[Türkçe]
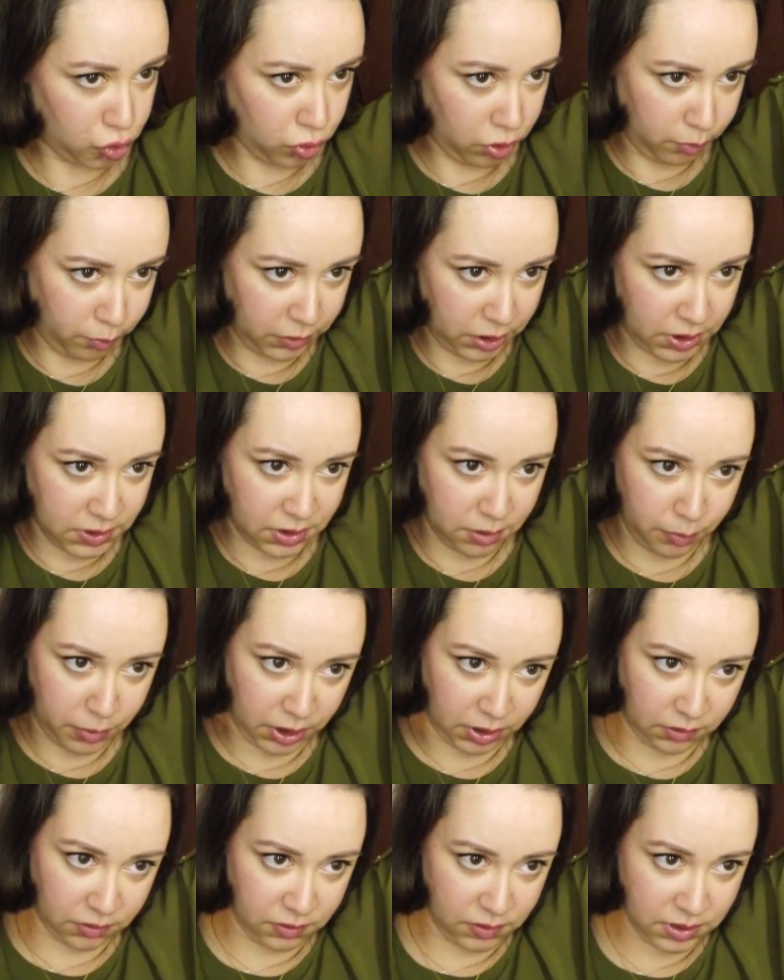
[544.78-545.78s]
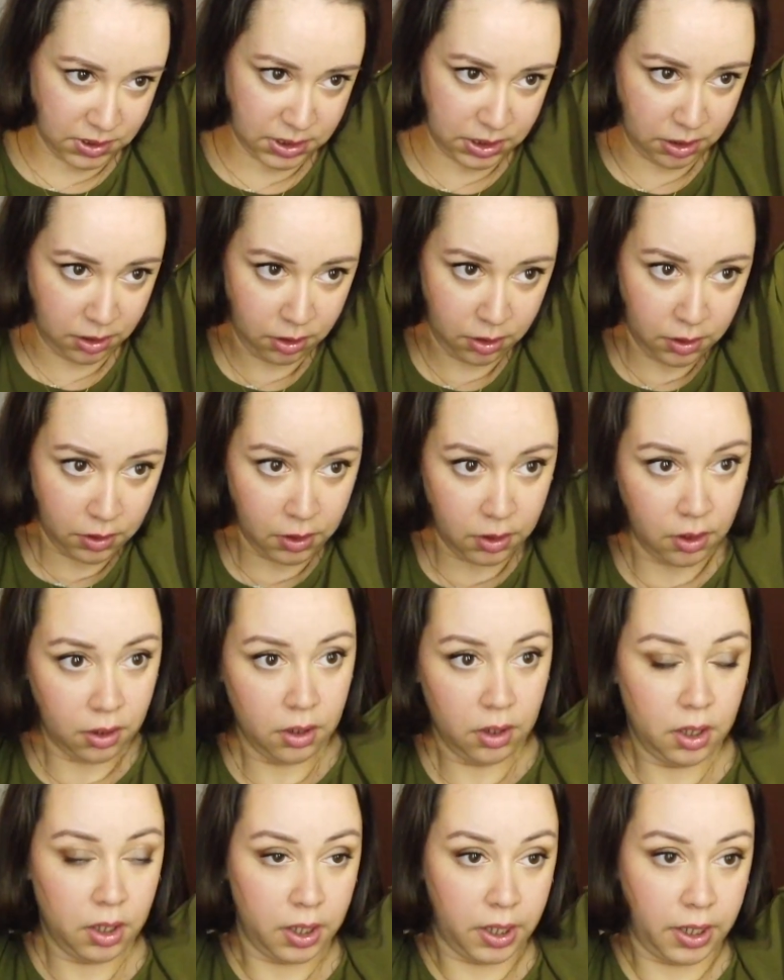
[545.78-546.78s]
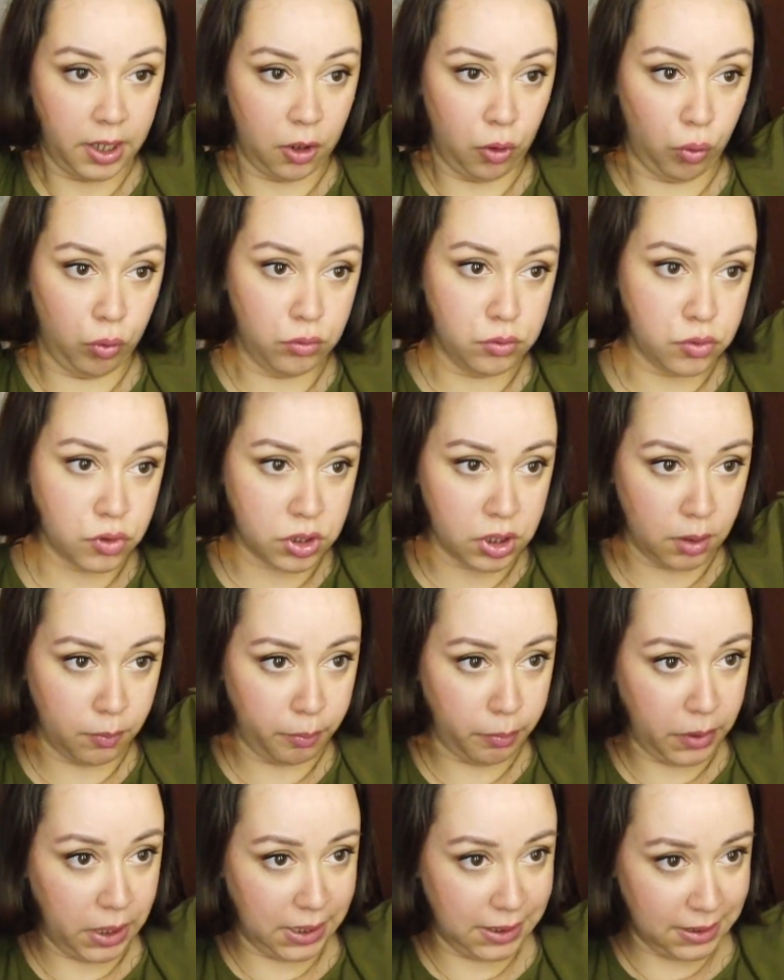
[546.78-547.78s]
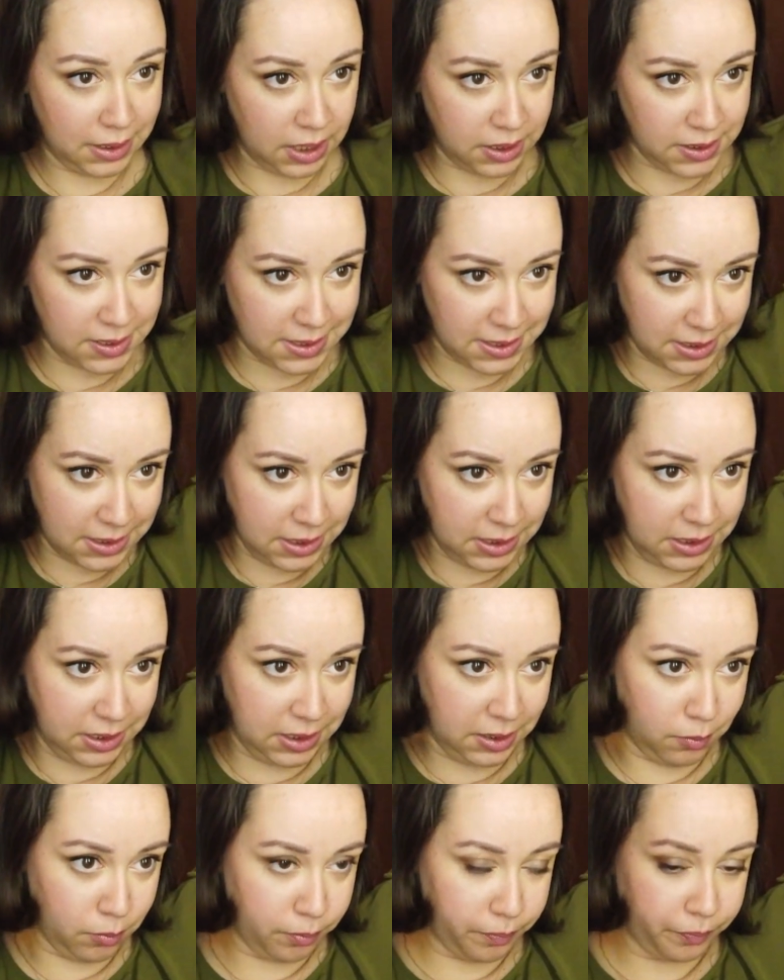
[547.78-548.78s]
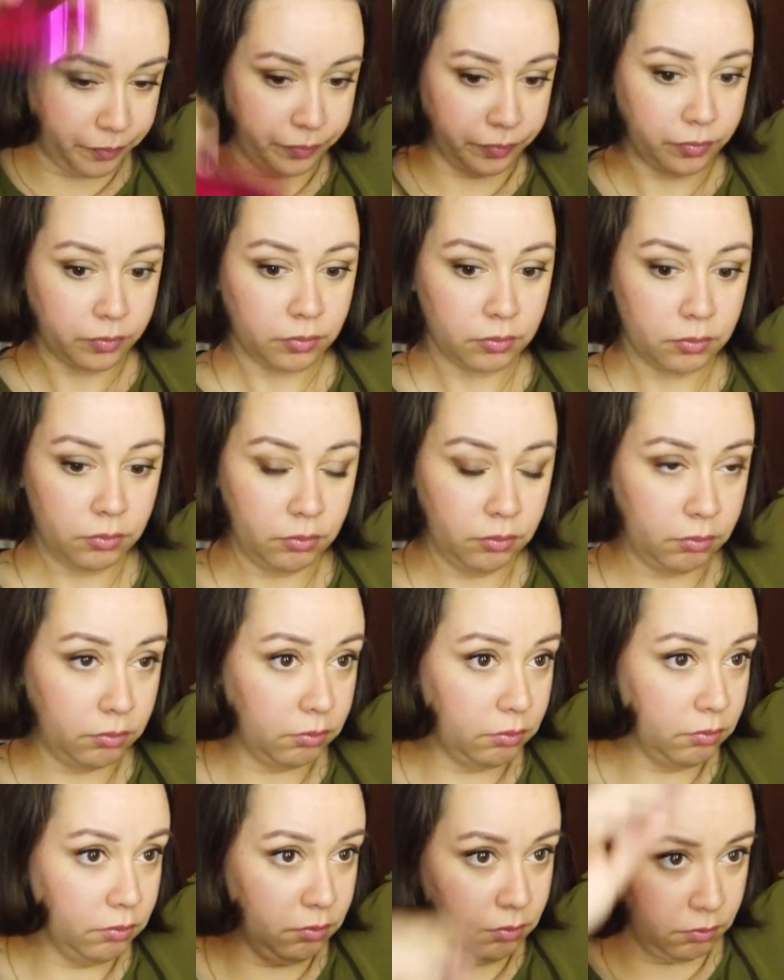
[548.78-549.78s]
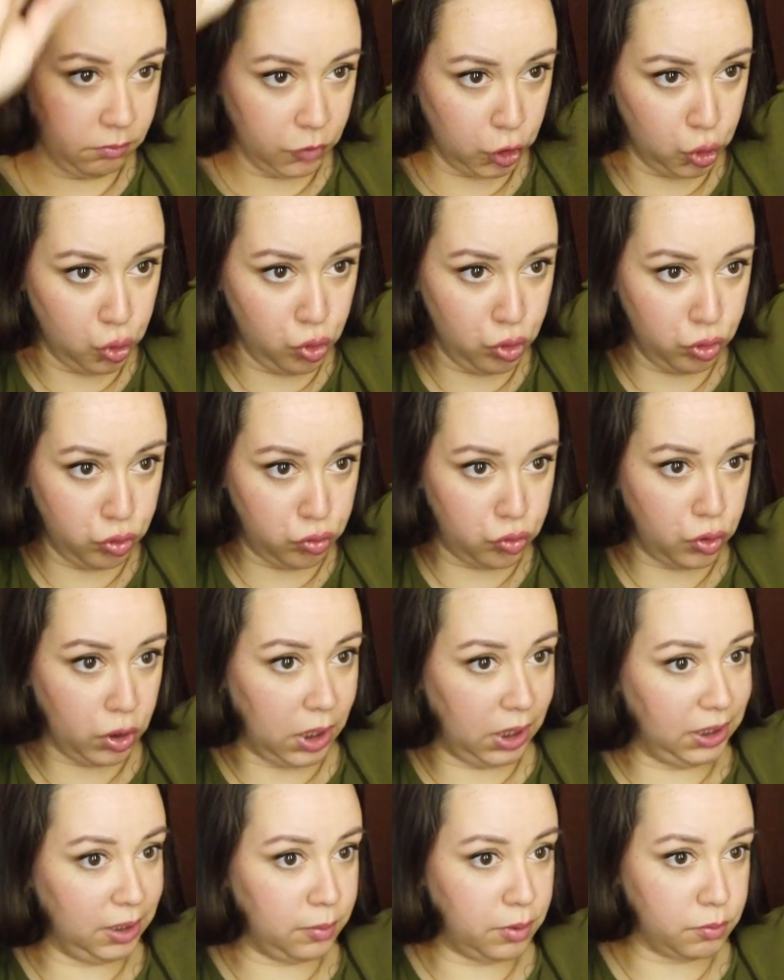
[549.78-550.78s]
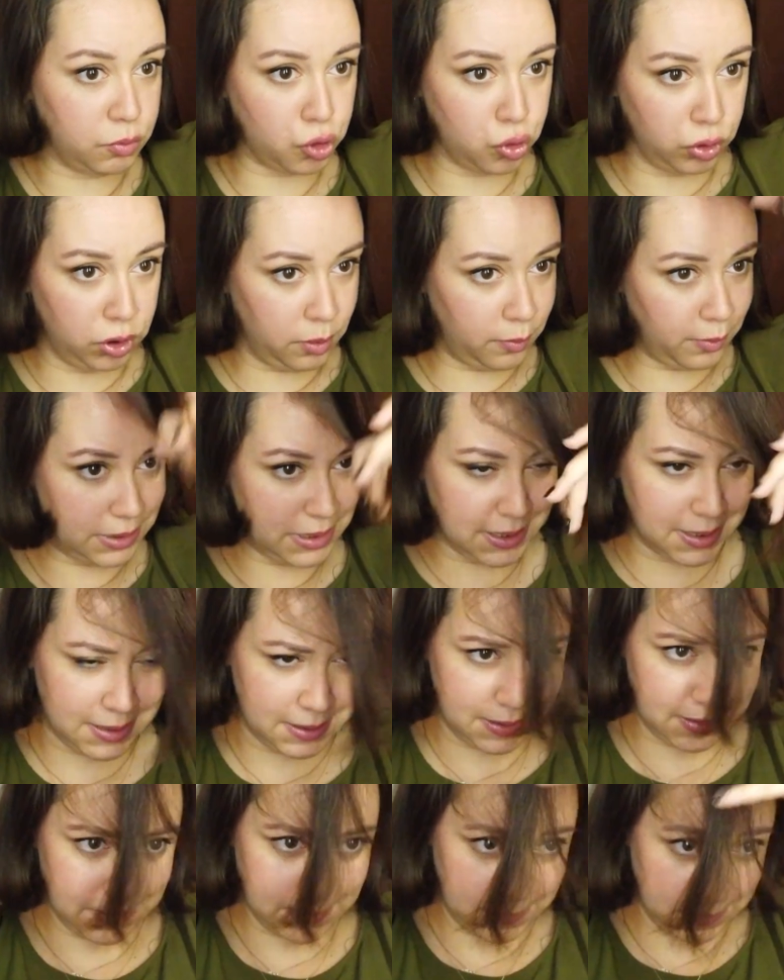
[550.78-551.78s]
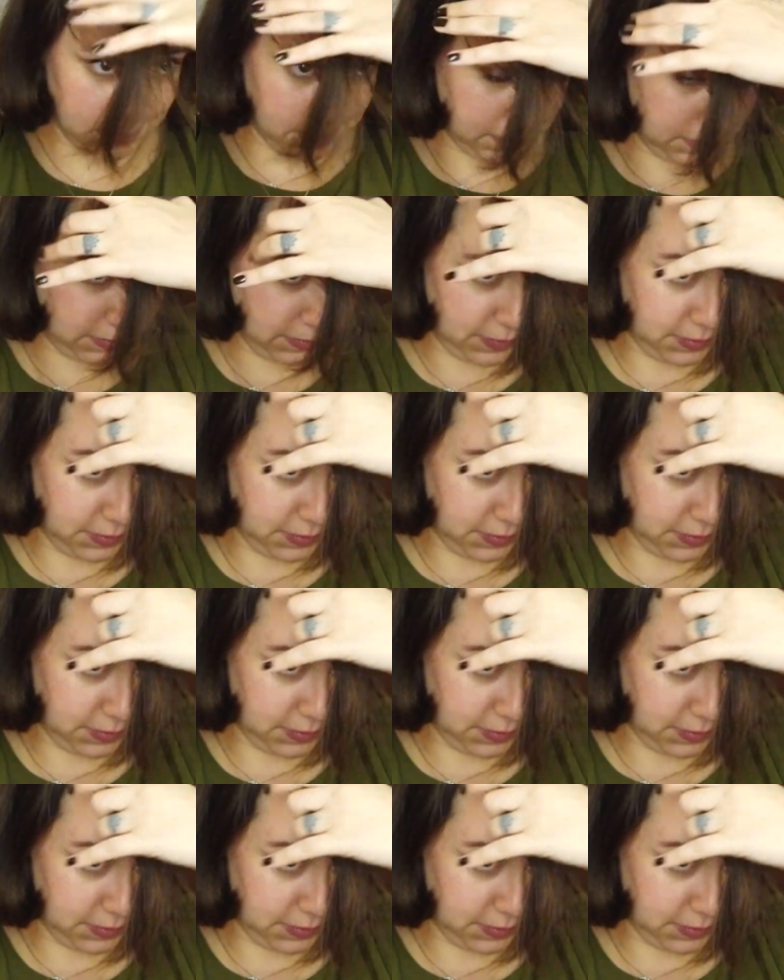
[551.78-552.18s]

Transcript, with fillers: şu an biraz da baktığınızda. E, o yüzden benden istediğim görüntüyü alamamış olabilirsiniz.